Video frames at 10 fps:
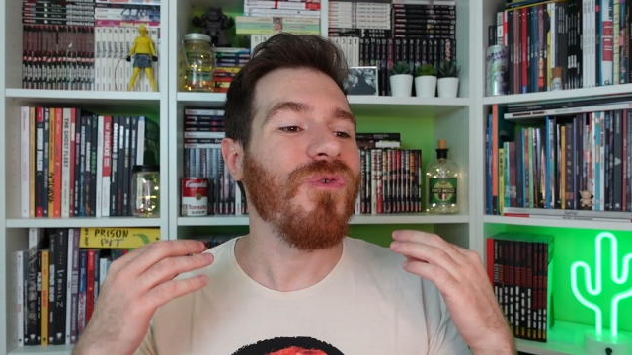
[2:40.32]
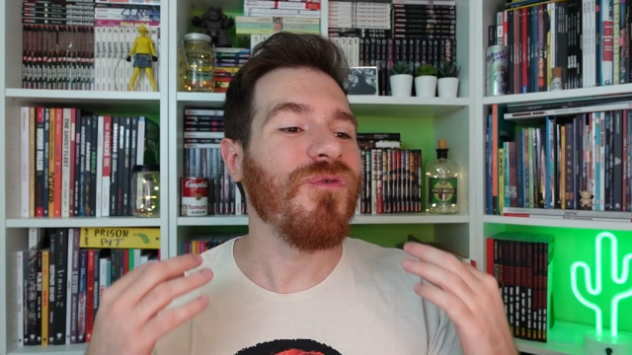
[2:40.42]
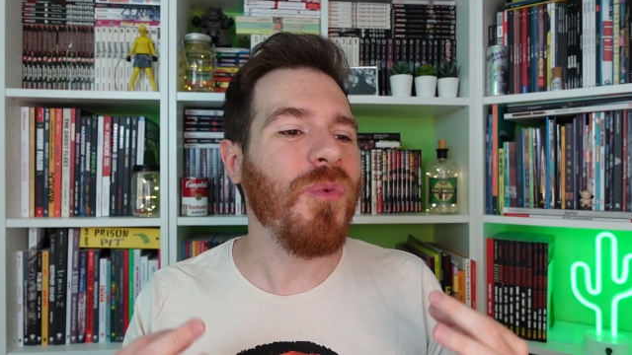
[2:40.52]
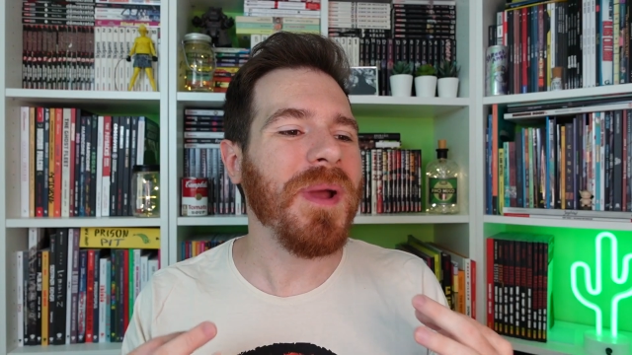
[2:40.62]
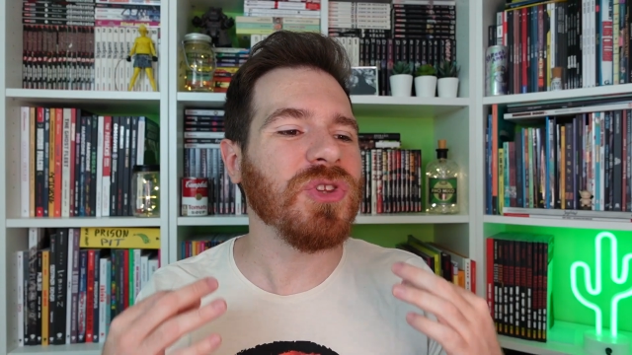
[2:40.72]
Un
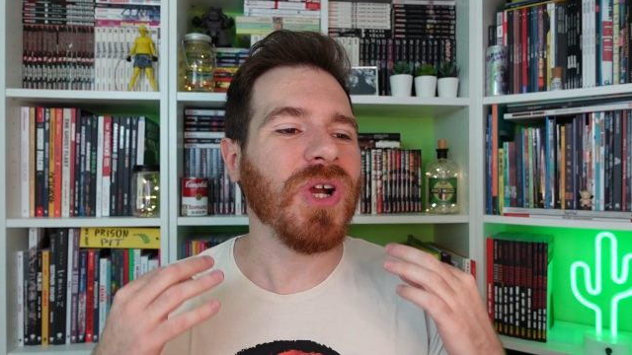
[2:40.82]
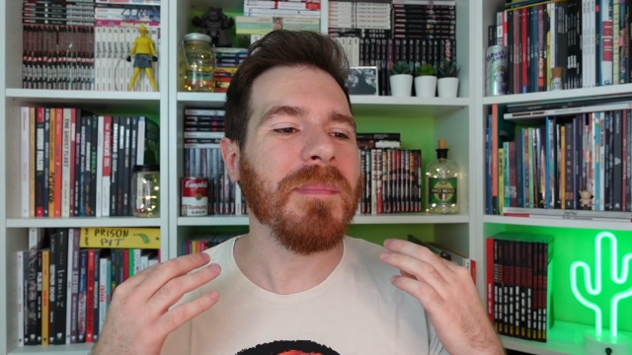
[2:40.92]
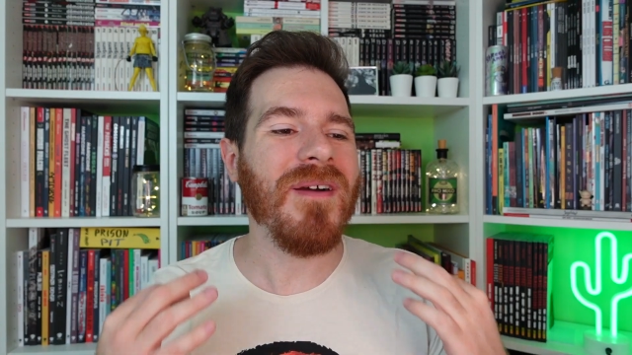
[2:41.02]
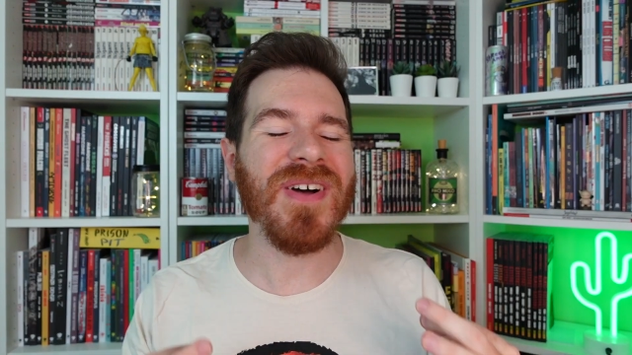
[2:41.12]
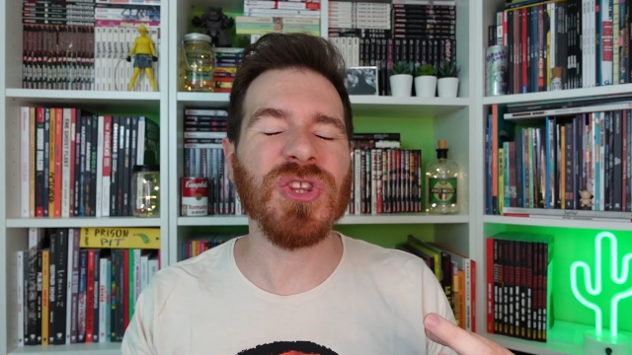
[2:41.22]
fumetto che
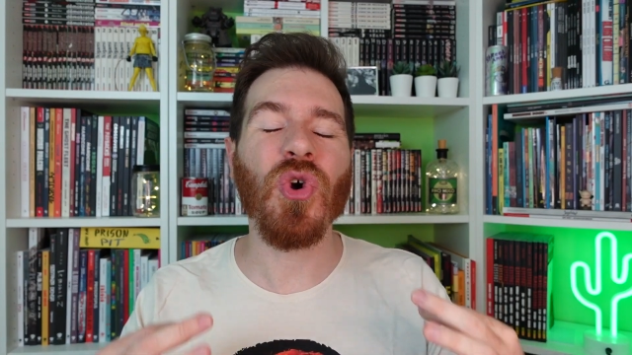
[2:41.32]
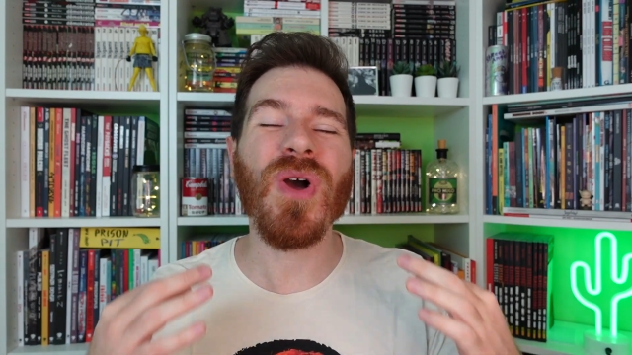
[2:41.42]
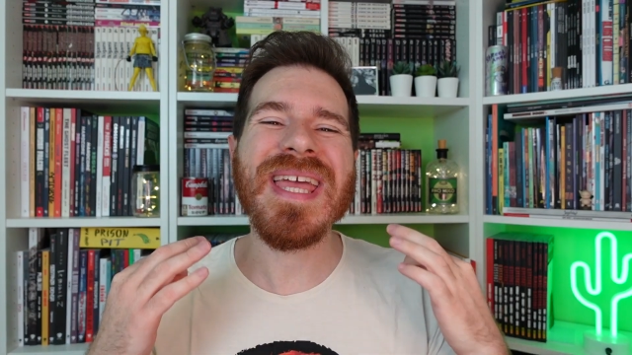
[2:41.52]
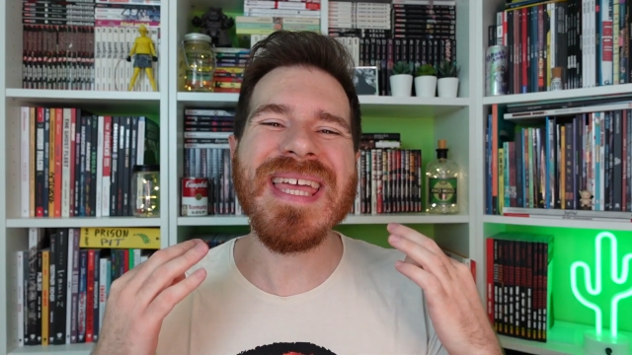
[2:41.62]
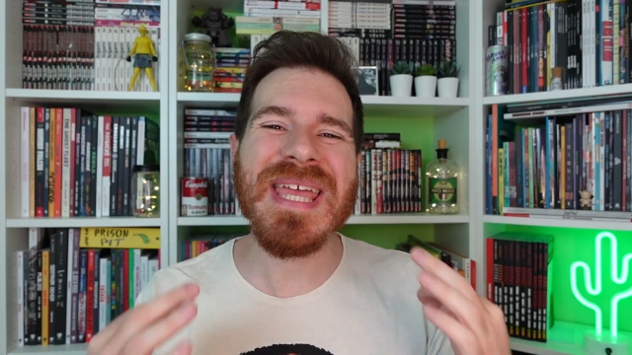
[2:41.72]
mi ha
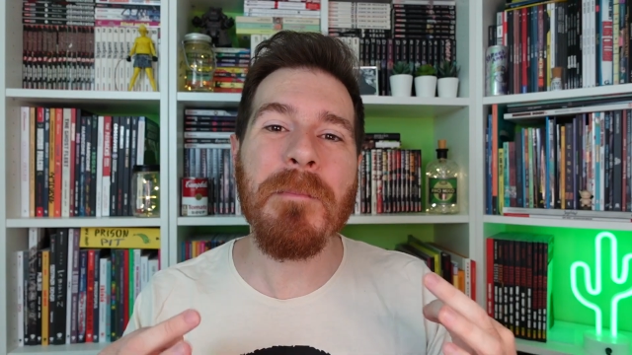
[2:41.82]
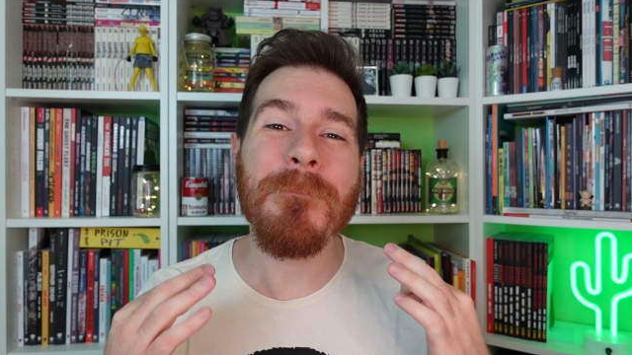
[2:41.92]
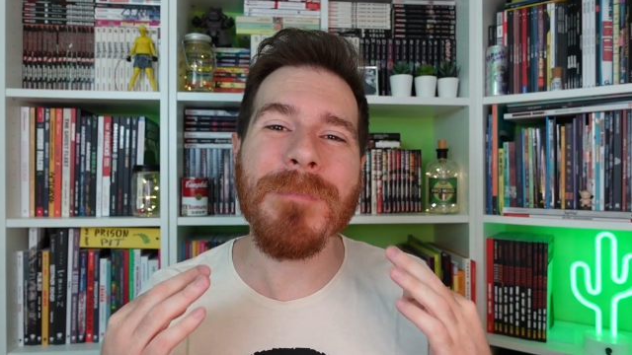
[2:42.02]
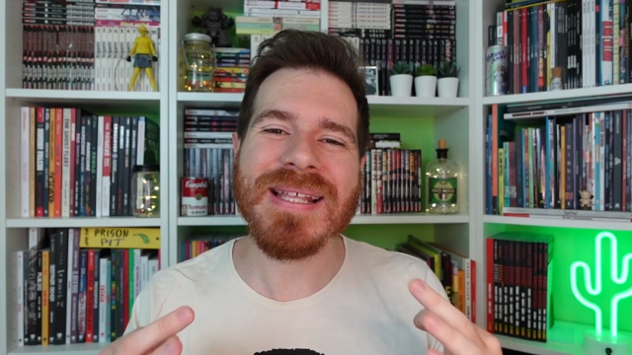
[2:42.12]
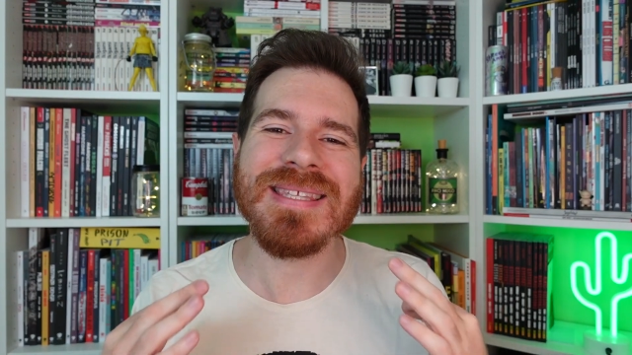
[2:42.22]
fatto
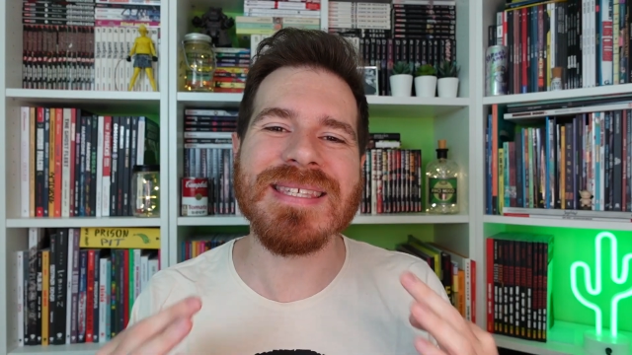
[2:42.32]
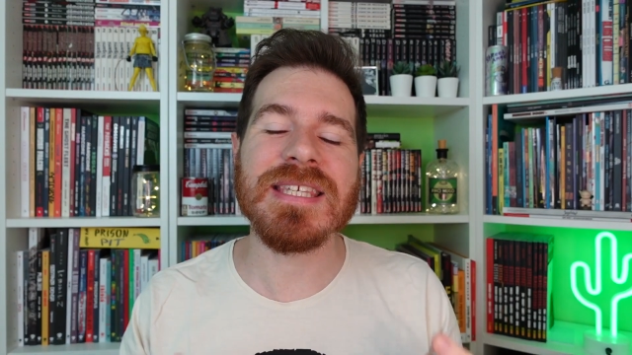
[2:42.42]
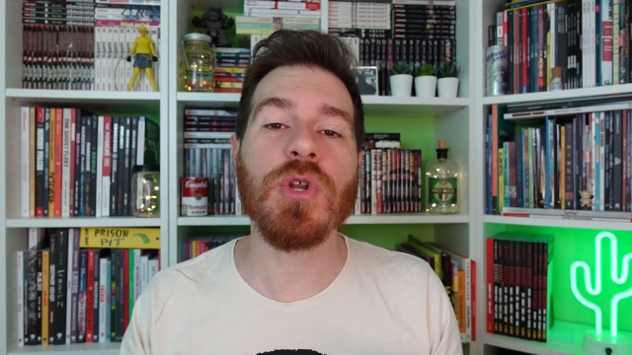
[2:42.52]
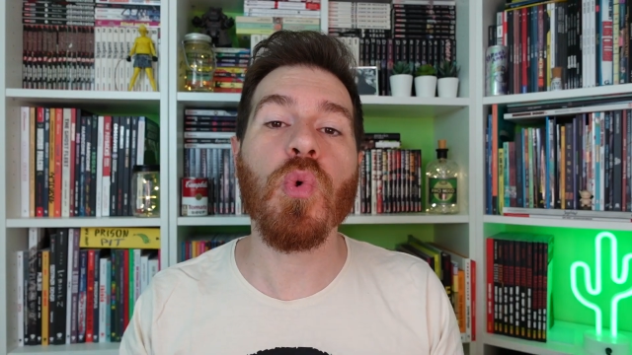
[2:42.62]
impazzire,